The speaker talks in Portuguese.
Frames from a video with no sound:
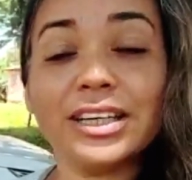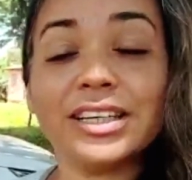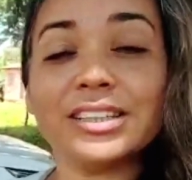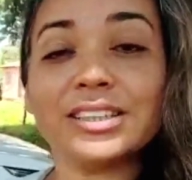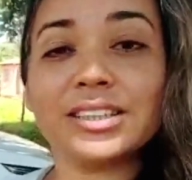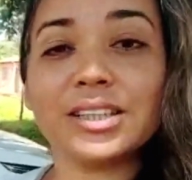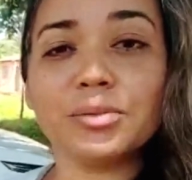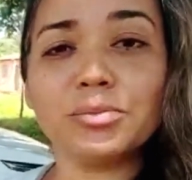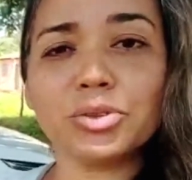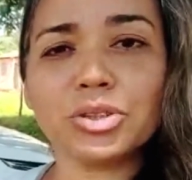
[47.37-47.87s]

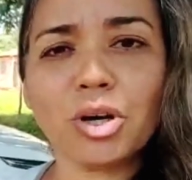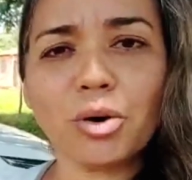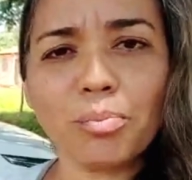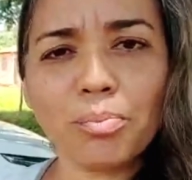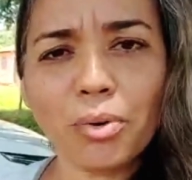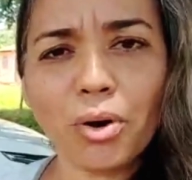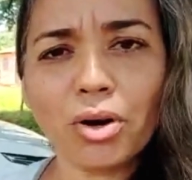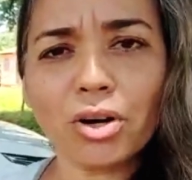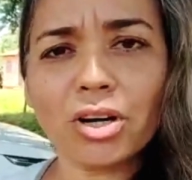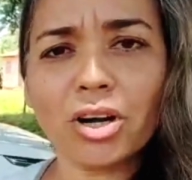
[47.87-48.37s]
Estamos
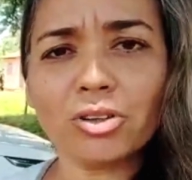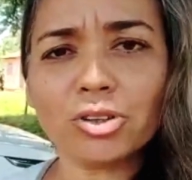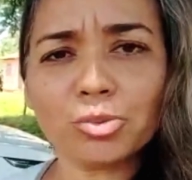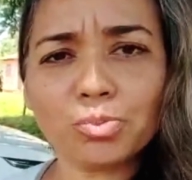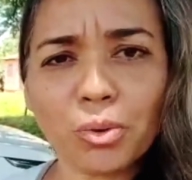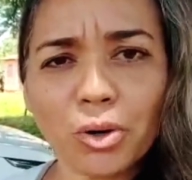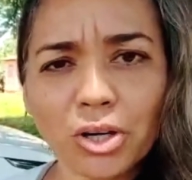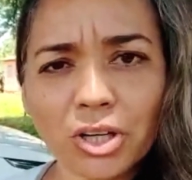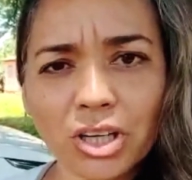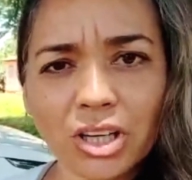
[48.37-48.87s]
aos
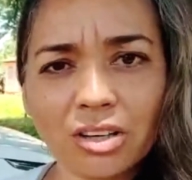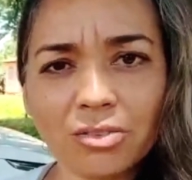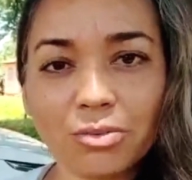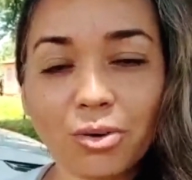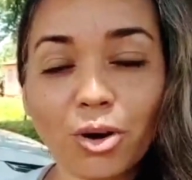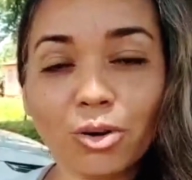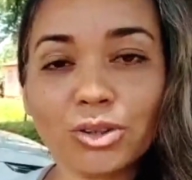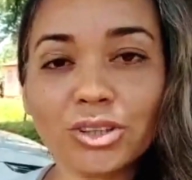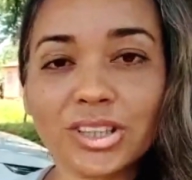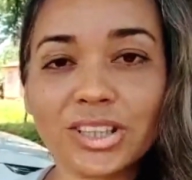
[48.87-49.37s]
pouquinhos
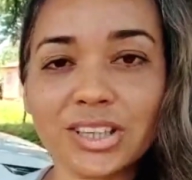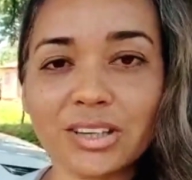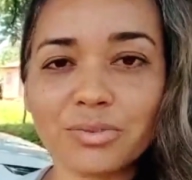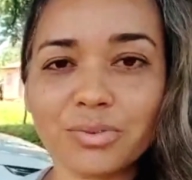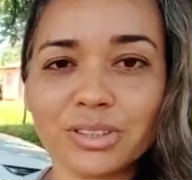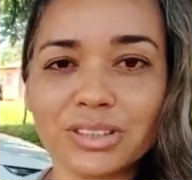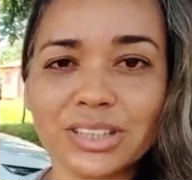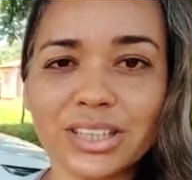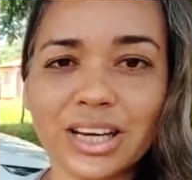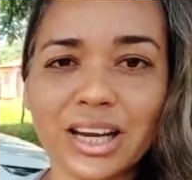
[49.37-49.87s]
voltando a
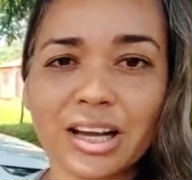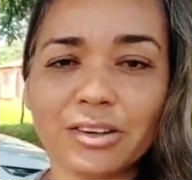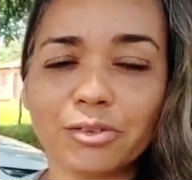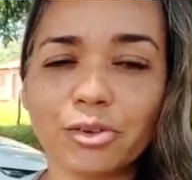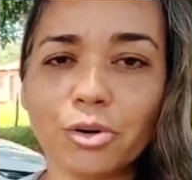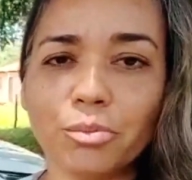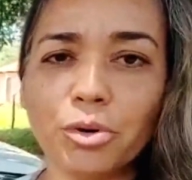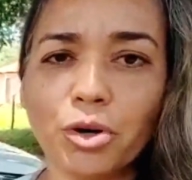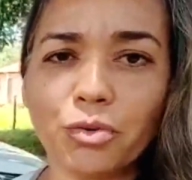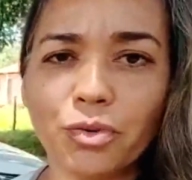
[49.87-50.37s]
fazer
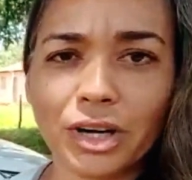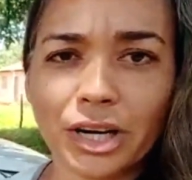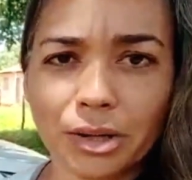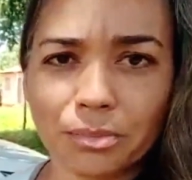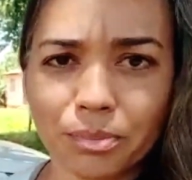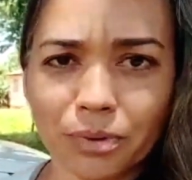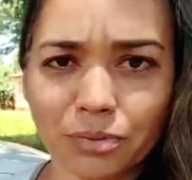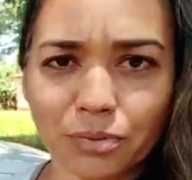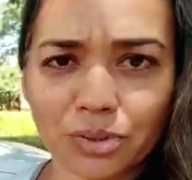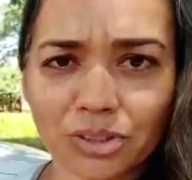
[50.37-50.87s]
live, como eu
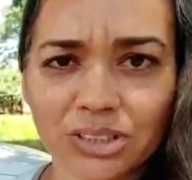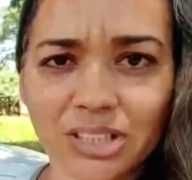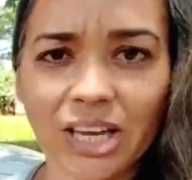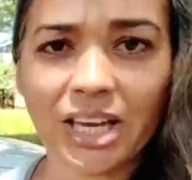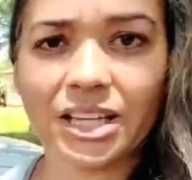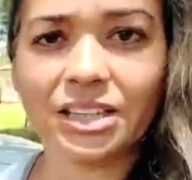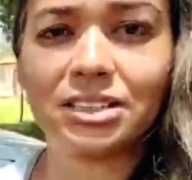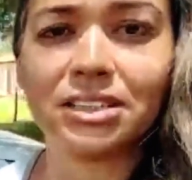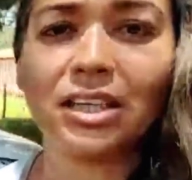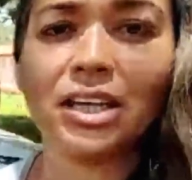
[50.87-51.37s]
falei para
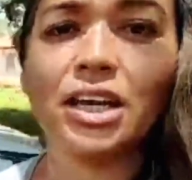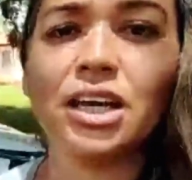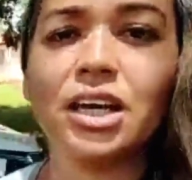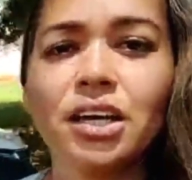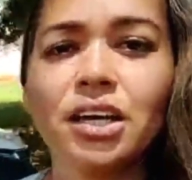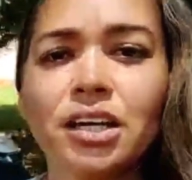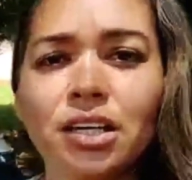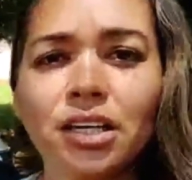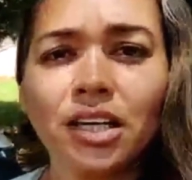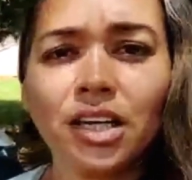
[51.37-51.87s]
vocês,
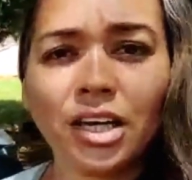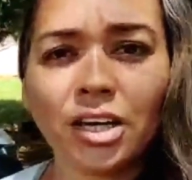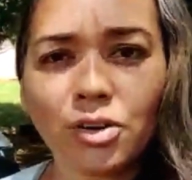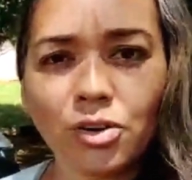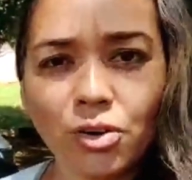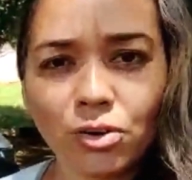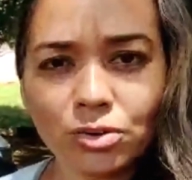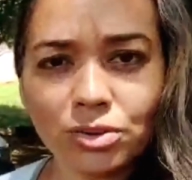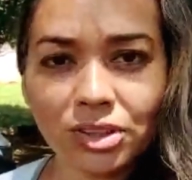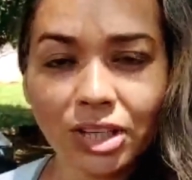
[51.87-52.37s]
que
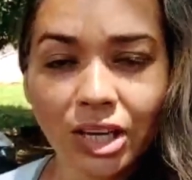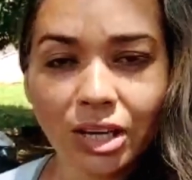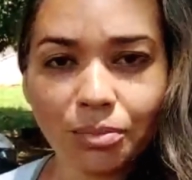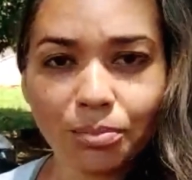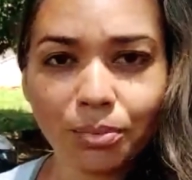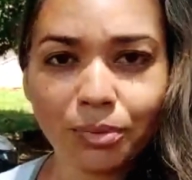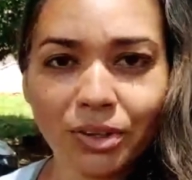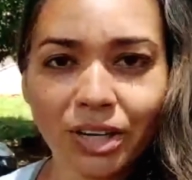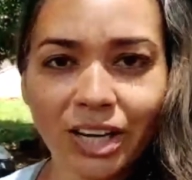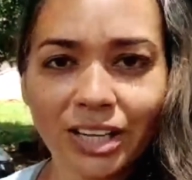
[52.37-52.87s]
com o
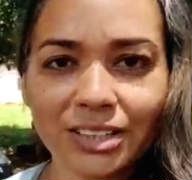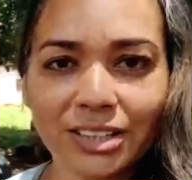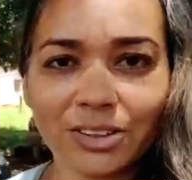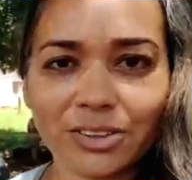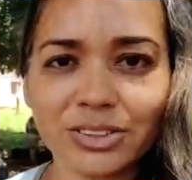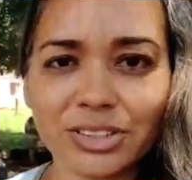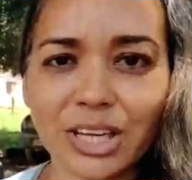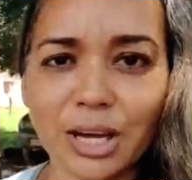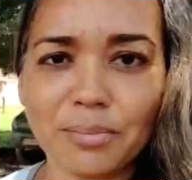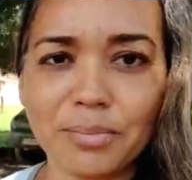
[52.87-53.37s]
tempo, né,
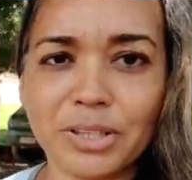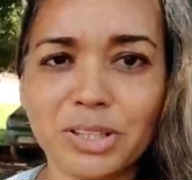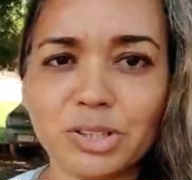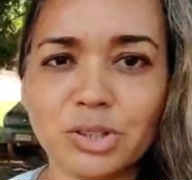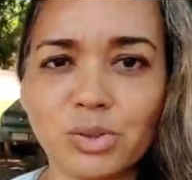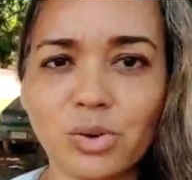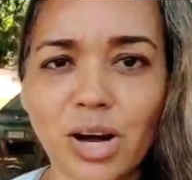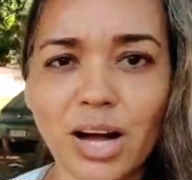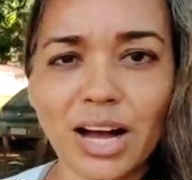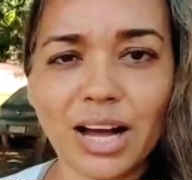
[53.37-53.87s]
Deus ia
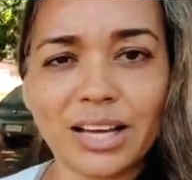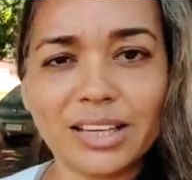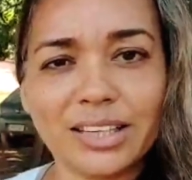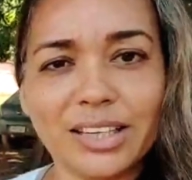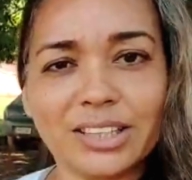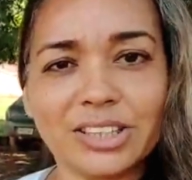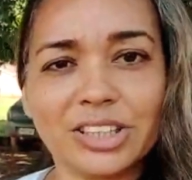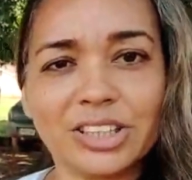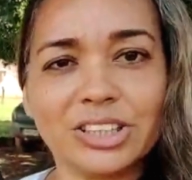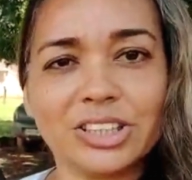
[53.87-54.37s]
abençoar
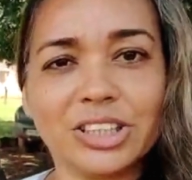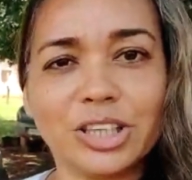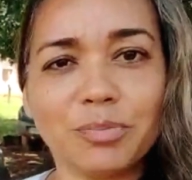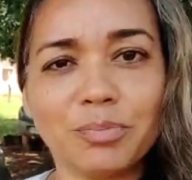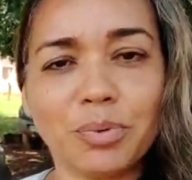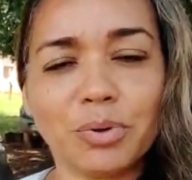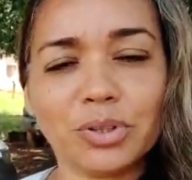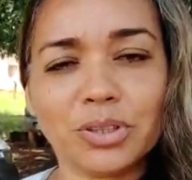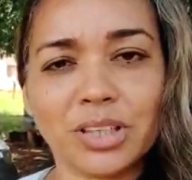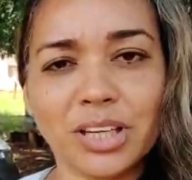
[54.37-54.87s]
e a gente ia
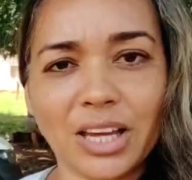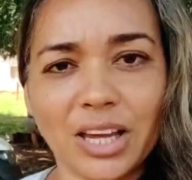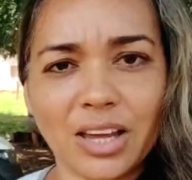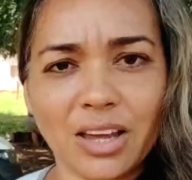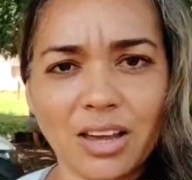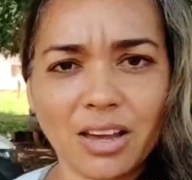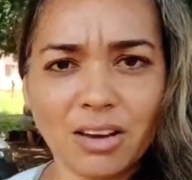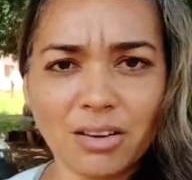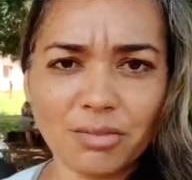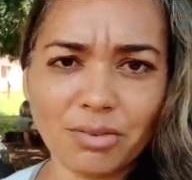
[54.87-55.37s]
poder
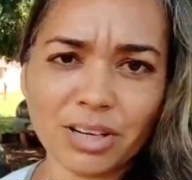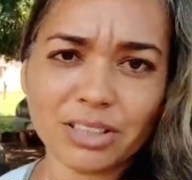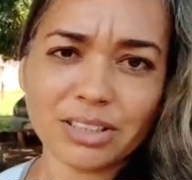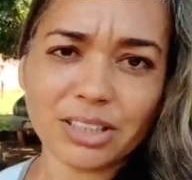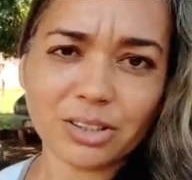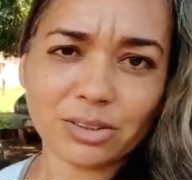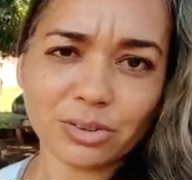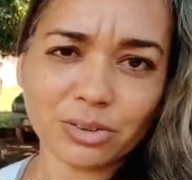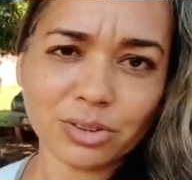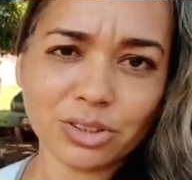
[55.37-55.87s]

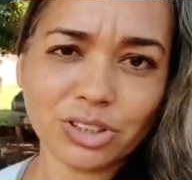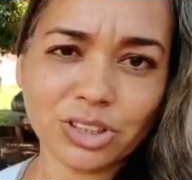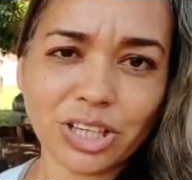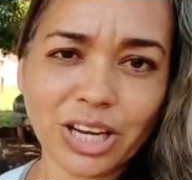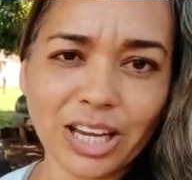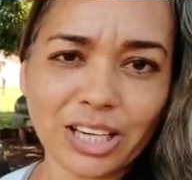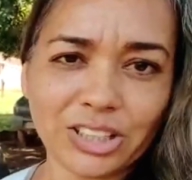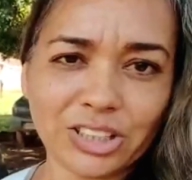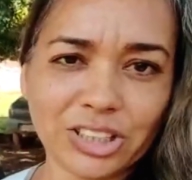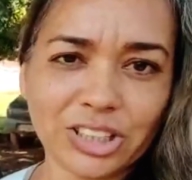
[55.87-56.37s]
fazer tudo
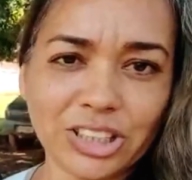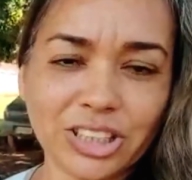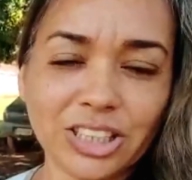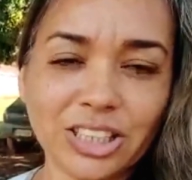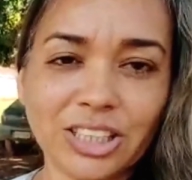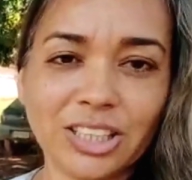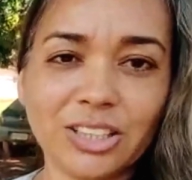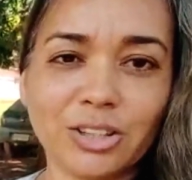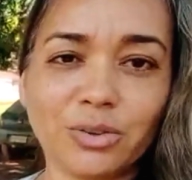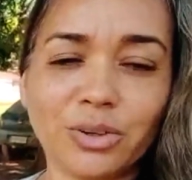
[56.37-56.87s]

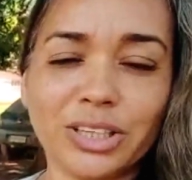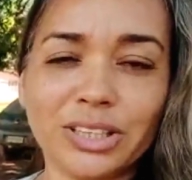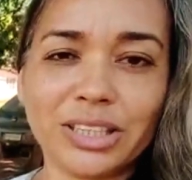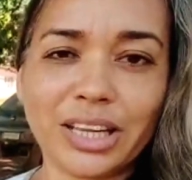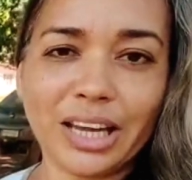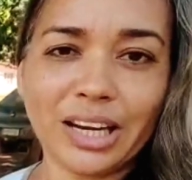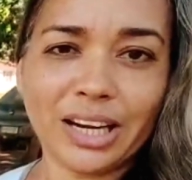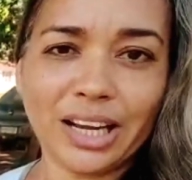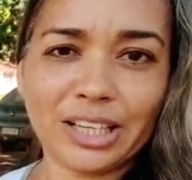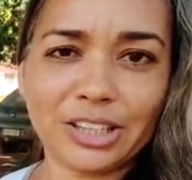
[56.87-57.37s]
direitinho, com a
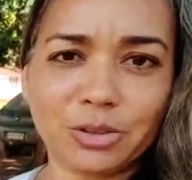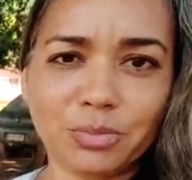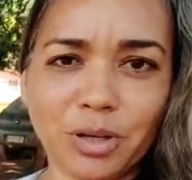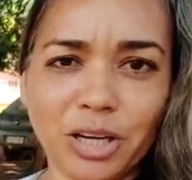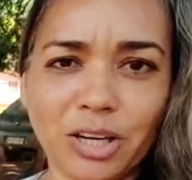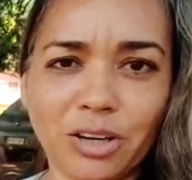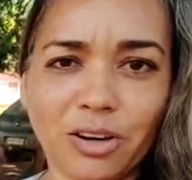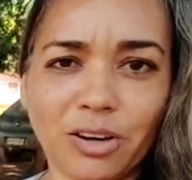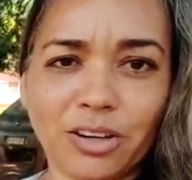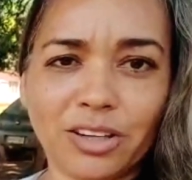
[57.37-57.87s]
internet
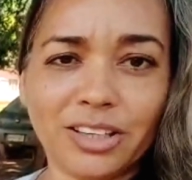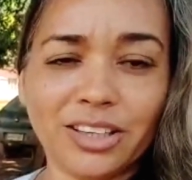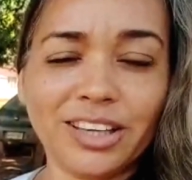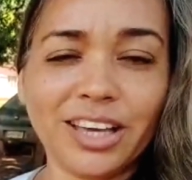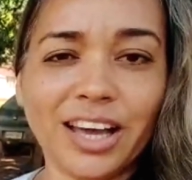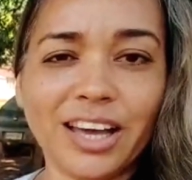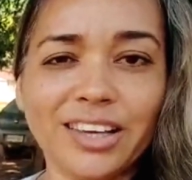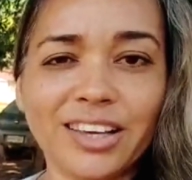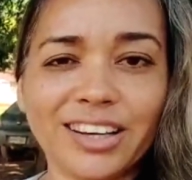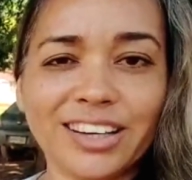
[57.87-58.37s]
melhor.
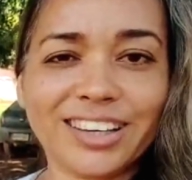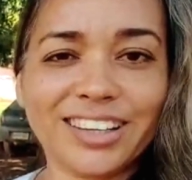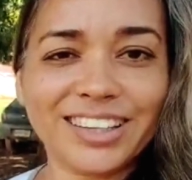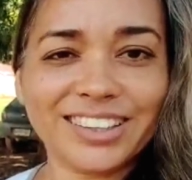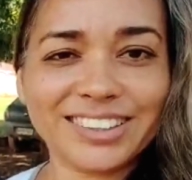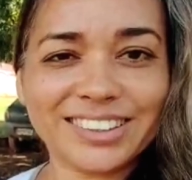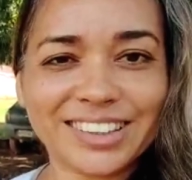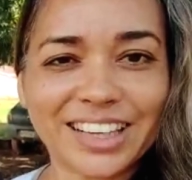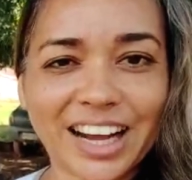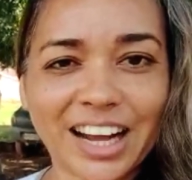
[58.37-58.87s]
E aí aqui
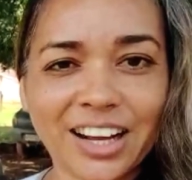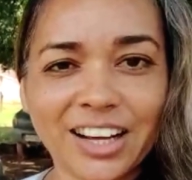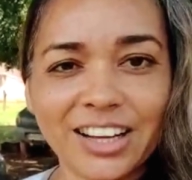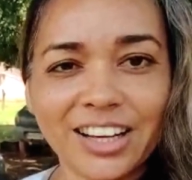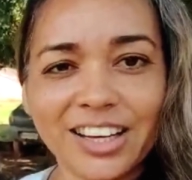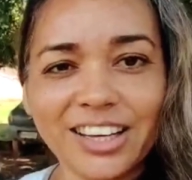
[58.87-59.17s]
está.